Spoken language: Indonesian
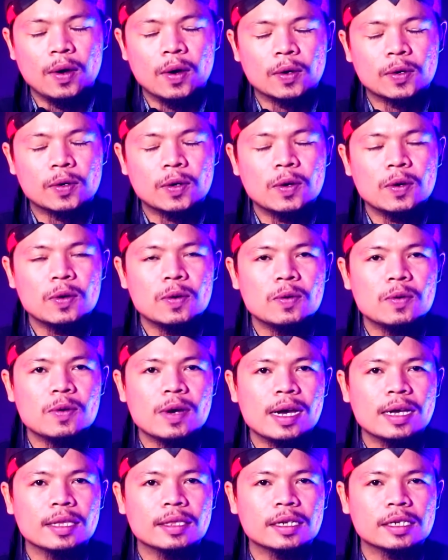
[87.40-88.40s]
roh
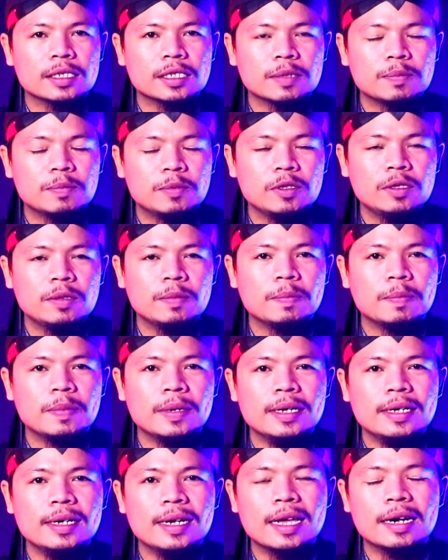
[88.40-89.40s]
uang tersebut
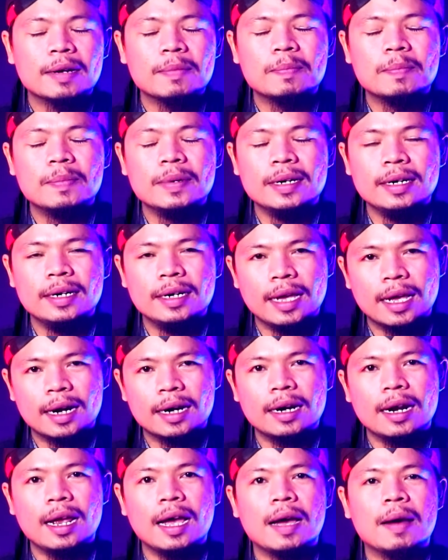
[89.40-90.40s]

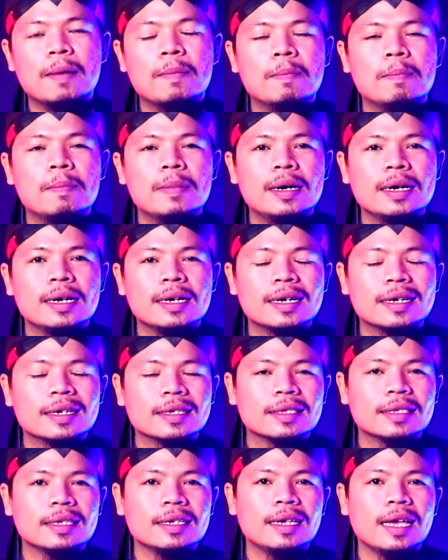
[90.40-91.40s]
benar-benar
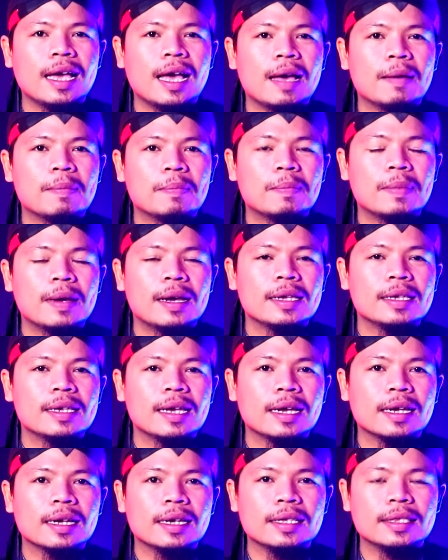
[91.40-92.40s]
mengerti apa
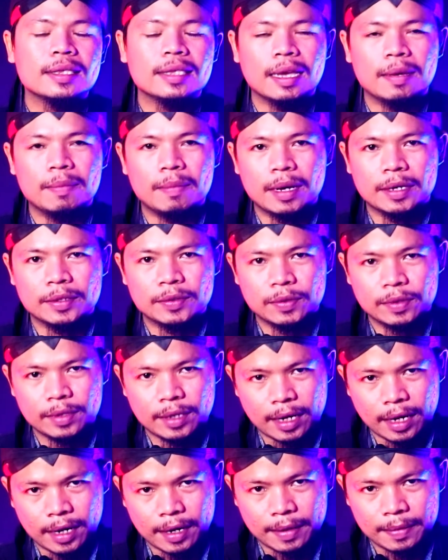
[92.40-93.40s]
yang kita
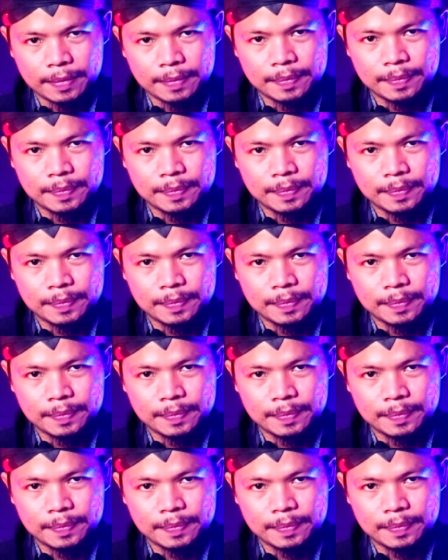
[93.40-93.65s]
maksudkan.